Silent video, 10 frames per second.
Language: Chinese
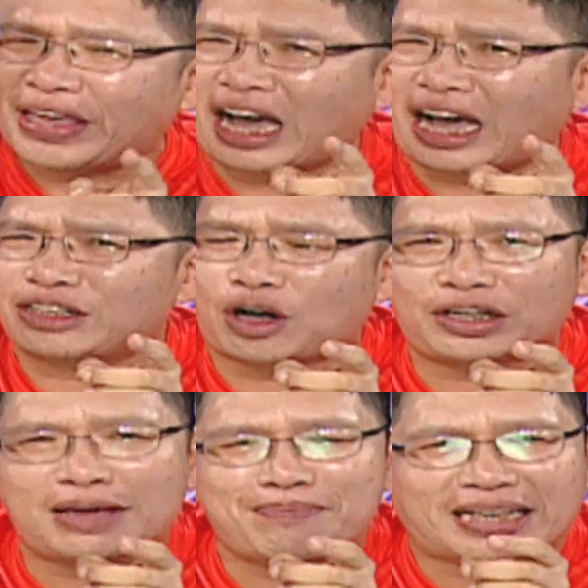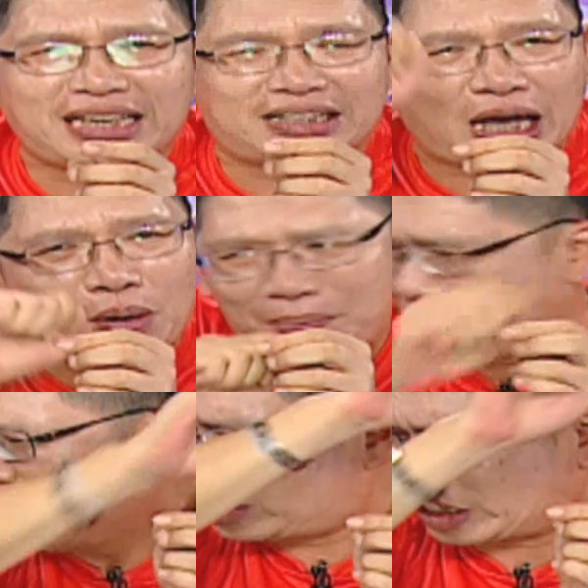你很容易买在天花
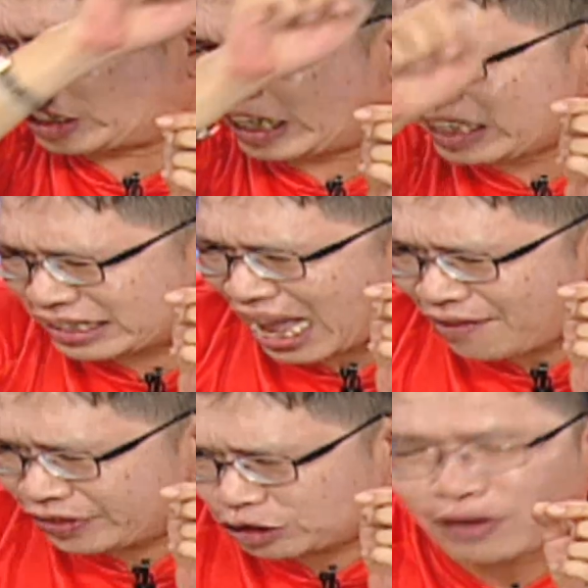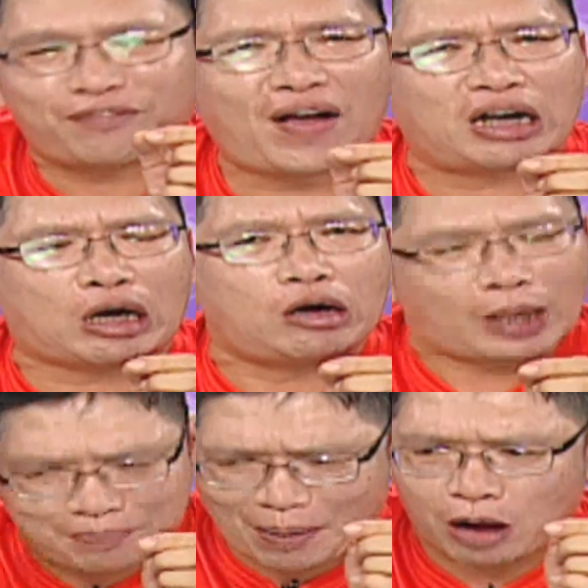板；急杀你去放空，
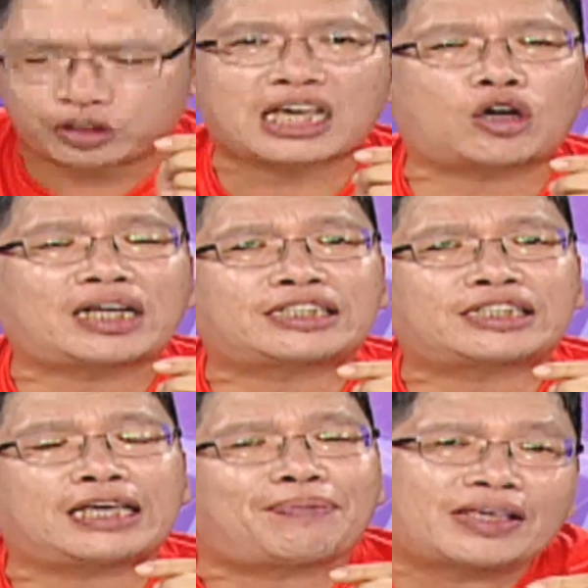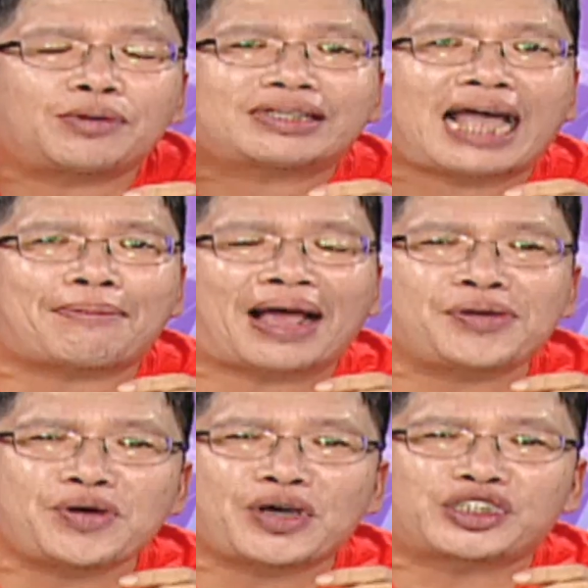你保证空在地板。因为大盘
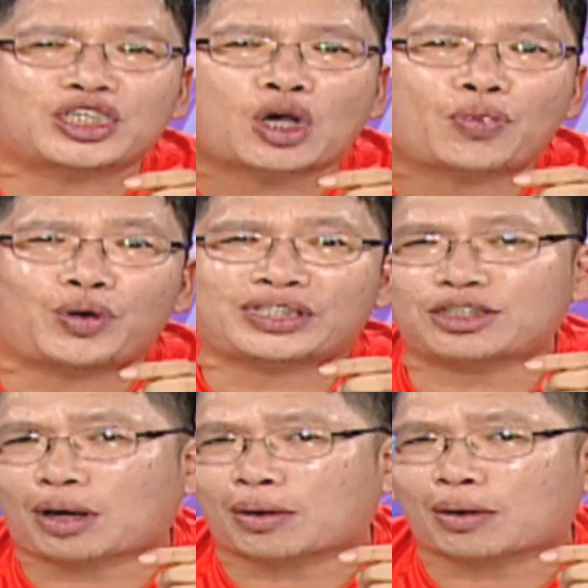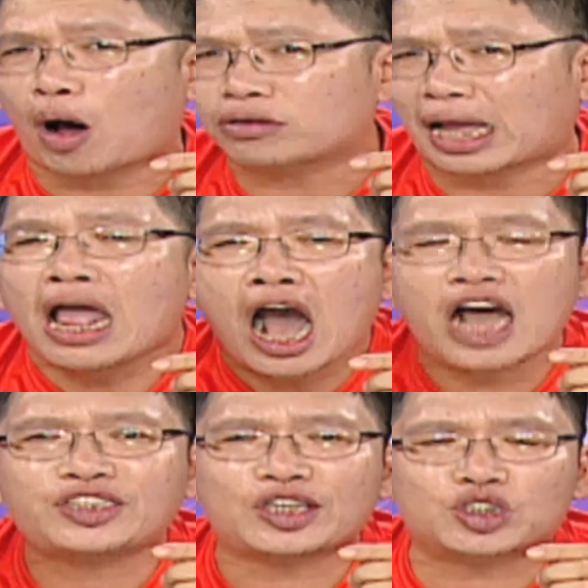月线从绿灯转为红灯，
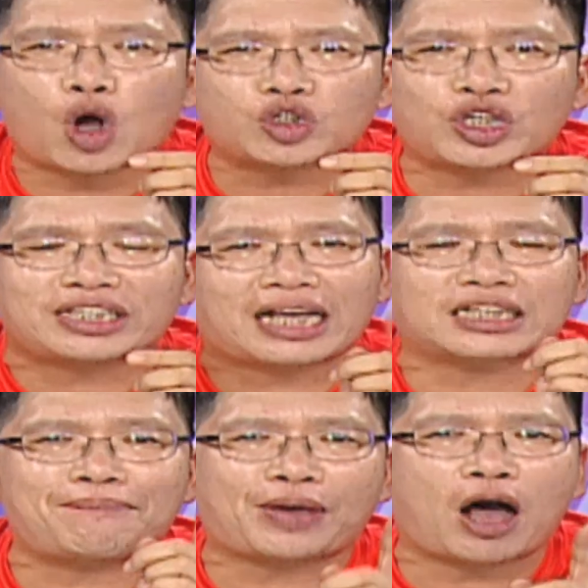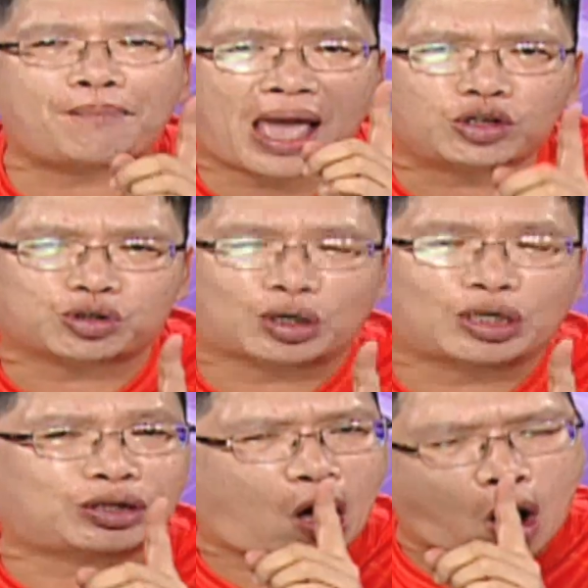而且周线它是个标标。标准
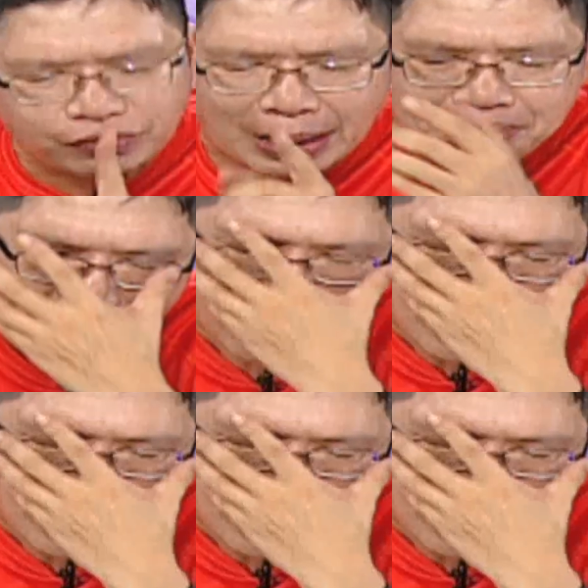准的红灯，